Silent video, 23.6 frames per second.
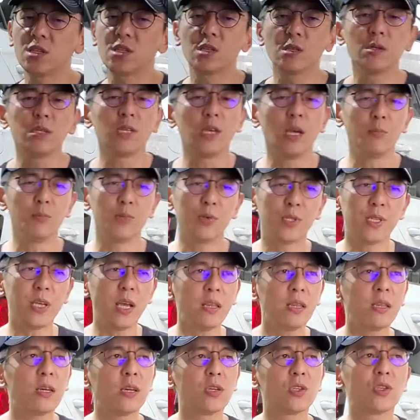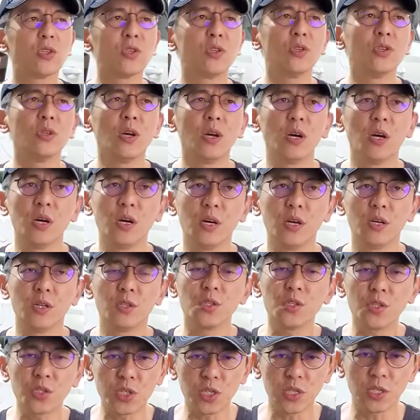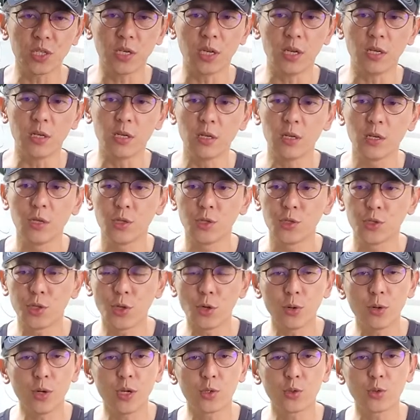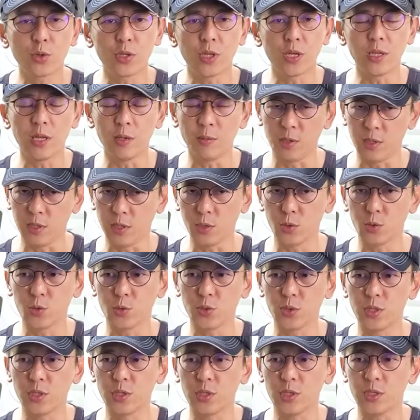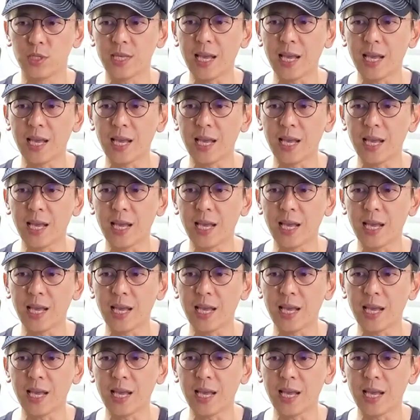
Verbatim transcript: 实也不见得是呃日系车就会做的那么的舒适。